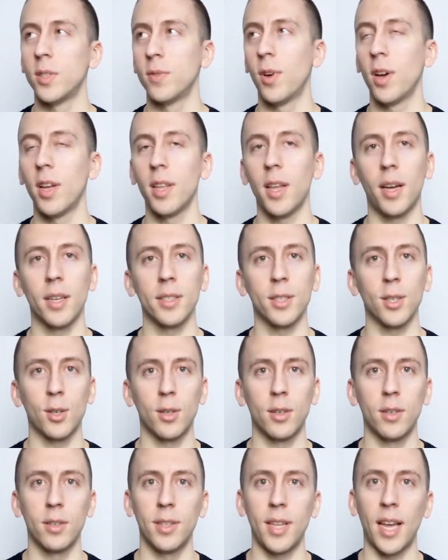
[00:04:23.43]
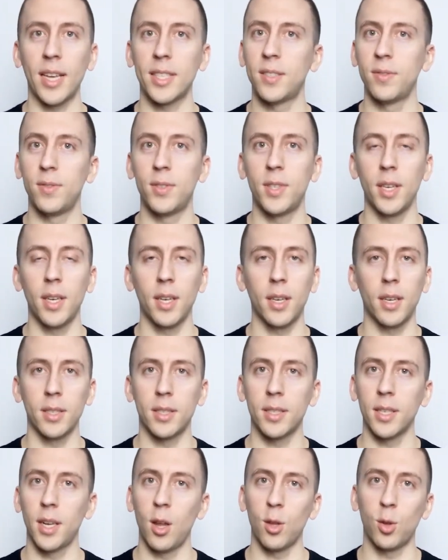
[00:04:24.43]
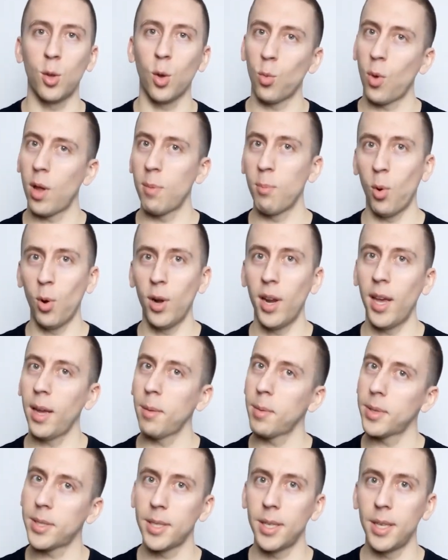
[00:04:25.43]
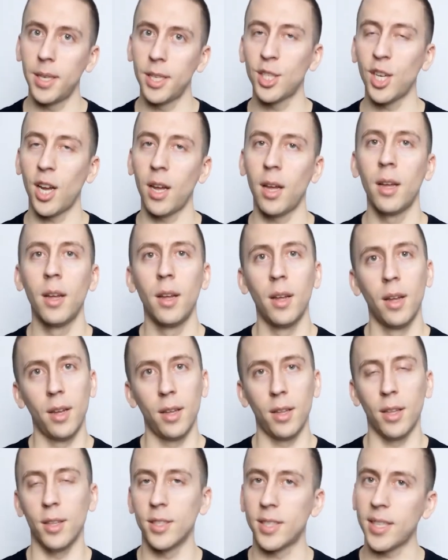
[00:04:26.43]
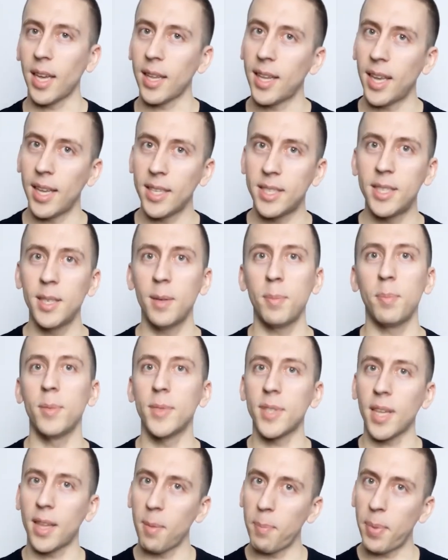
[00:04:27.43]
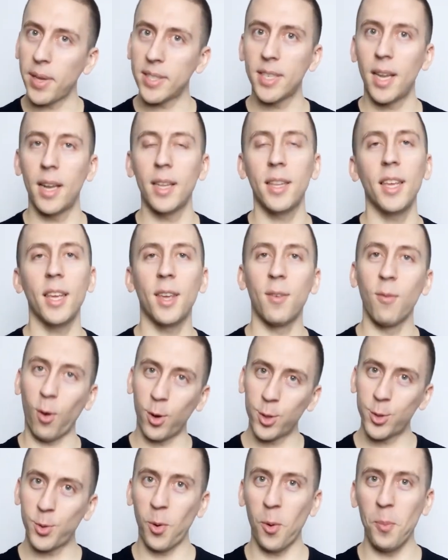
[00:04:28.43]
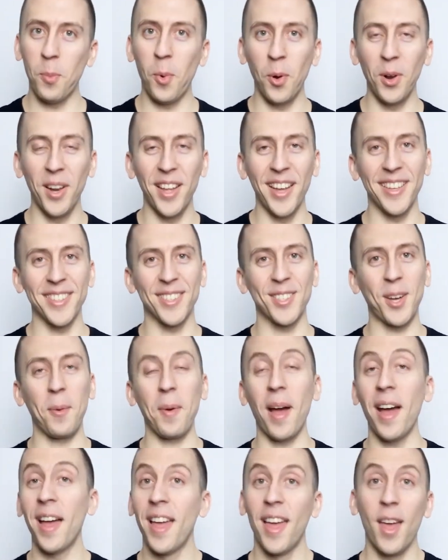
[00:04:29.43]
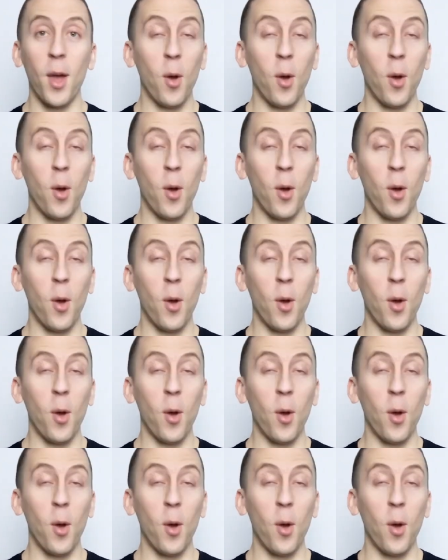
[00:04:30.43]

Tu vas dans une activité que c'est le tournoi de bowling, ben, c'est des gens d'un certain type, une certaine personnalité qui vont jouer au bowling, tu comprends?